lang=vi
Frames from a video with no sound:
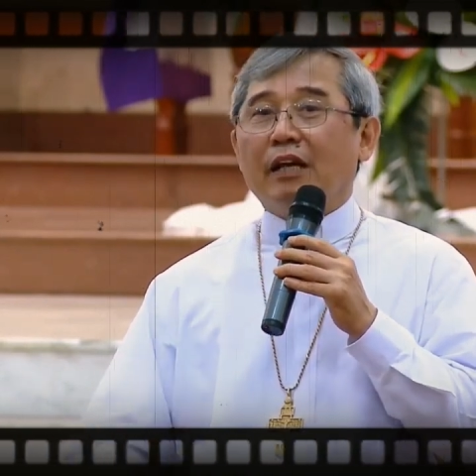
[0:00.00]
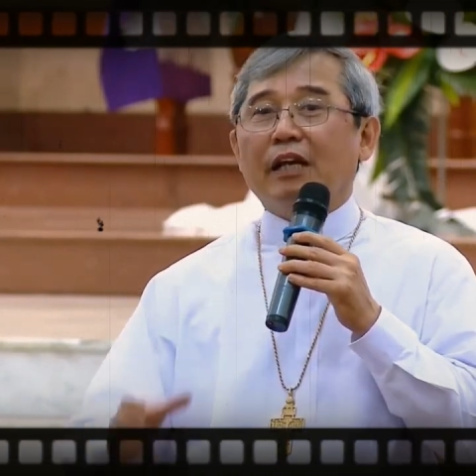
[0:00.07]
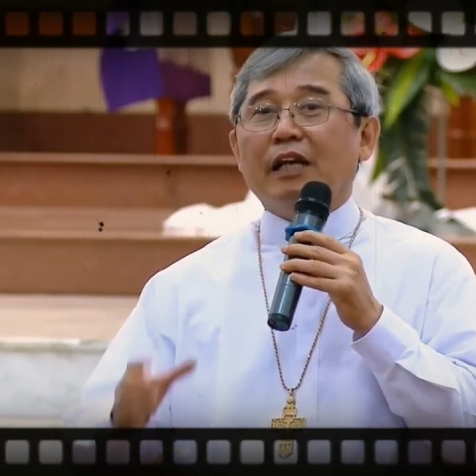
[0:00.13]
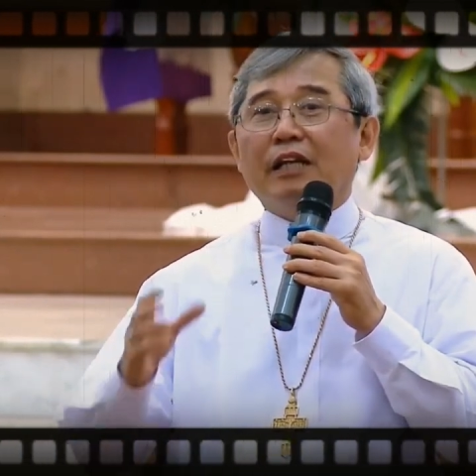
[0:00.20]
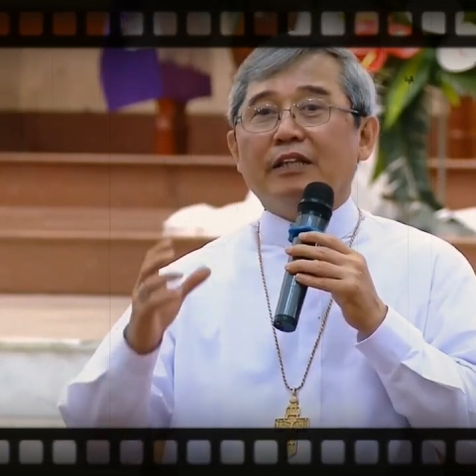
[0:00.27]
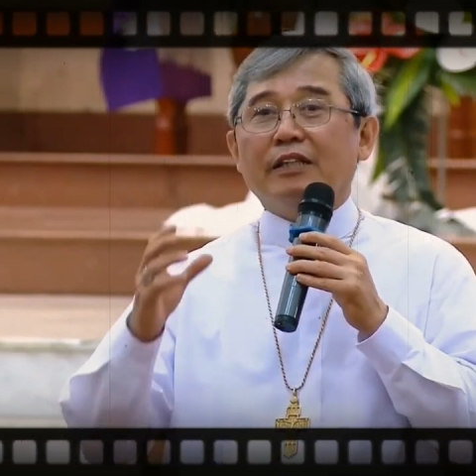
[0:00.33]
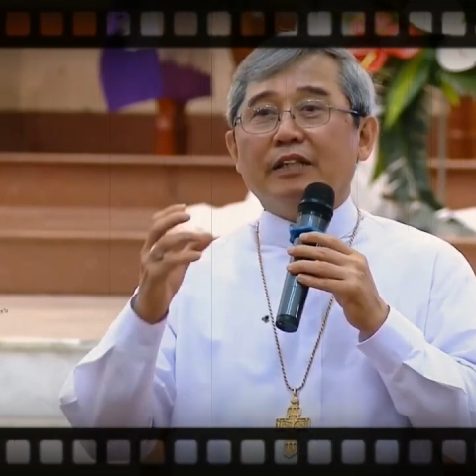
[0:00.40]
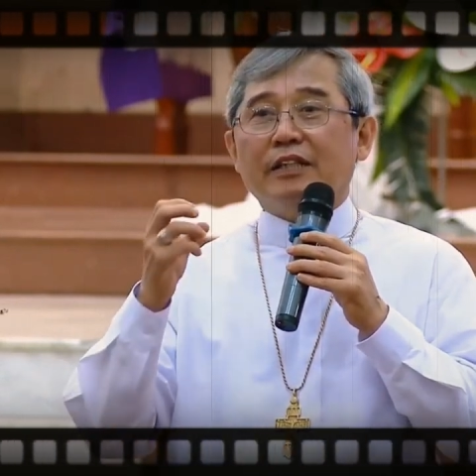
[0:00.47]
Nghĩa
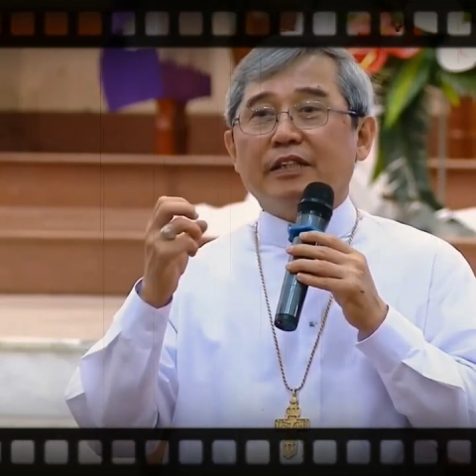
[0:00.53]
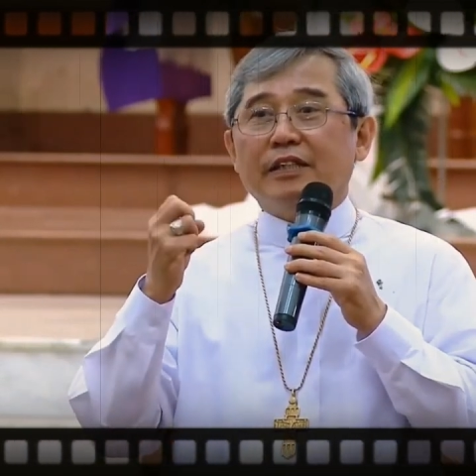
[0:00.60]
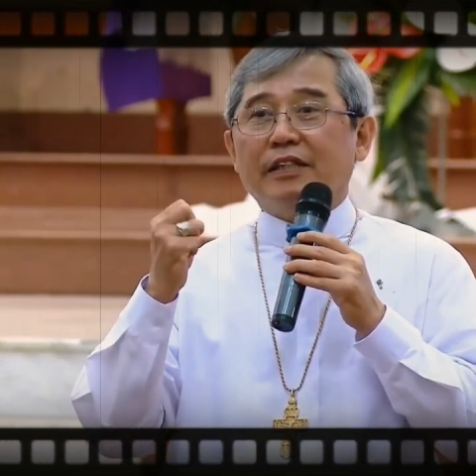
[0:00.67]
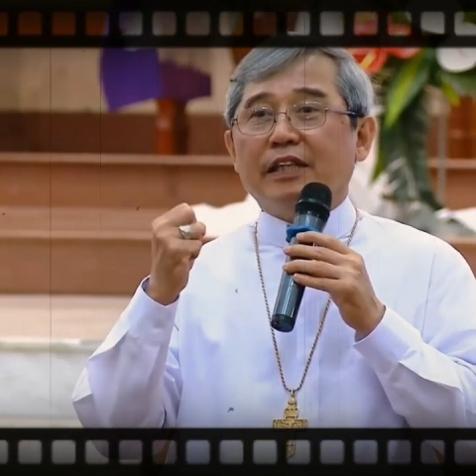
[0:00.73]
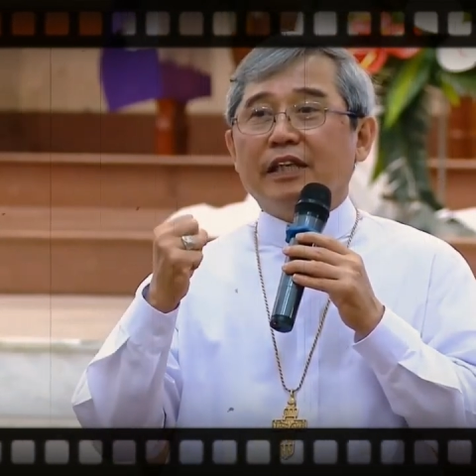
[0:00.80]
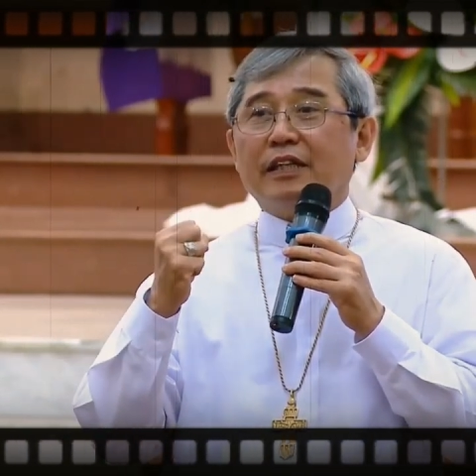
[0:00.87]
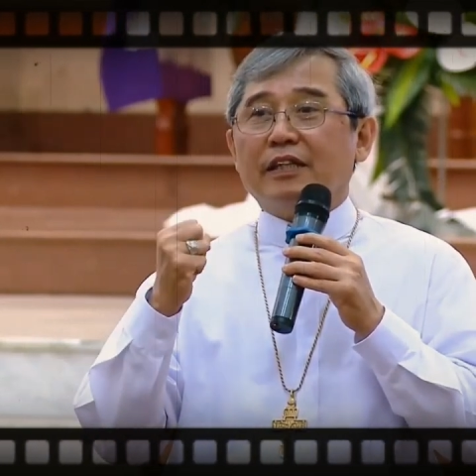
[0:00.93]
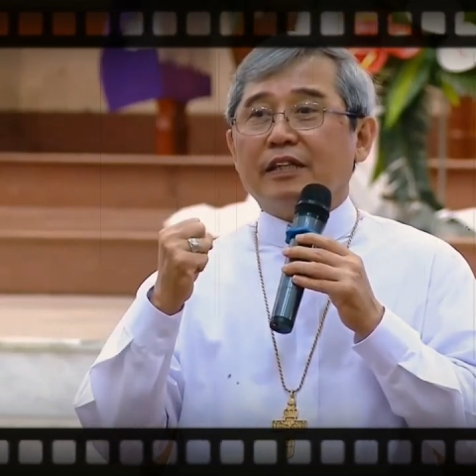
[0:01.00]
là
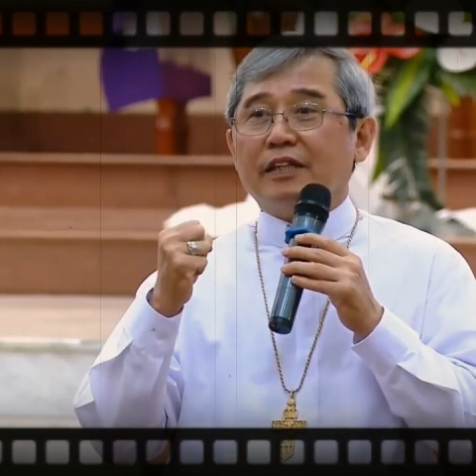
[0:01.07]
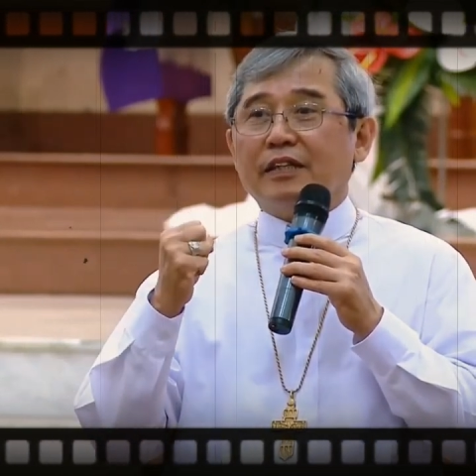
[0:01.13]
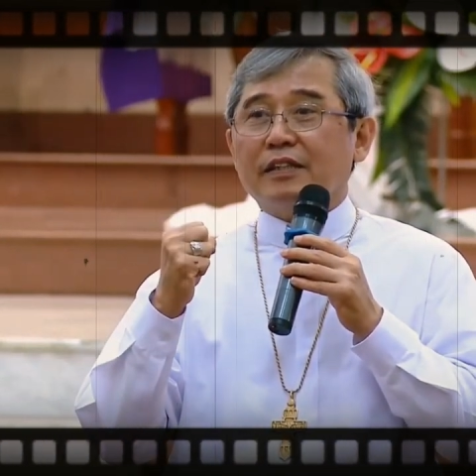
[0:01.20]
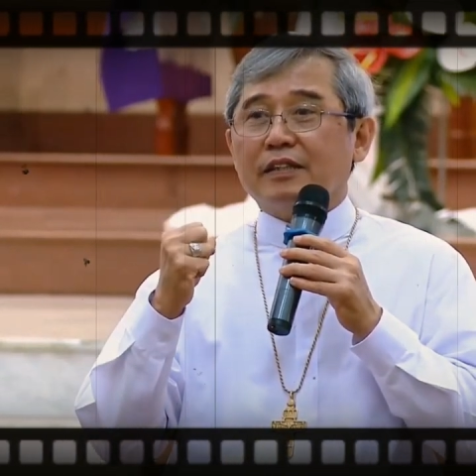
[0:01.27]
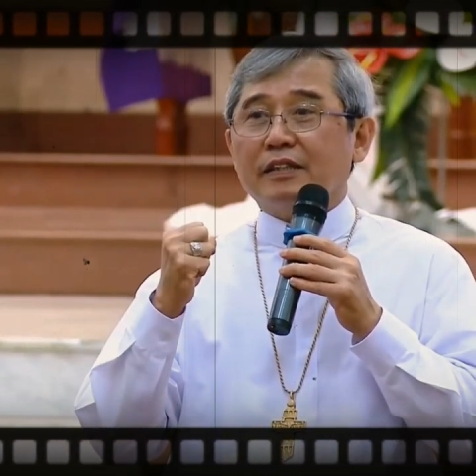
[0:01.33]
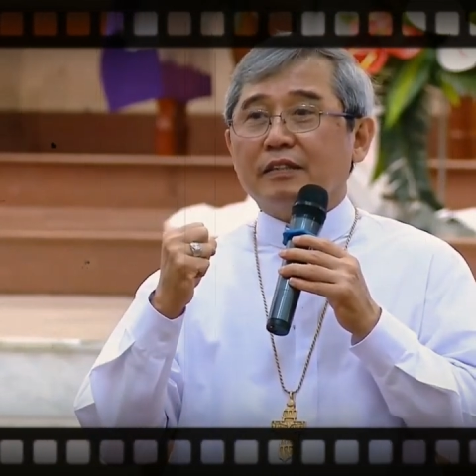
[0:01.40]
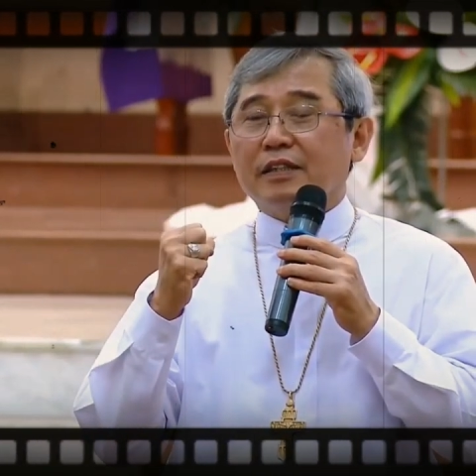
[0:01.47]
diệt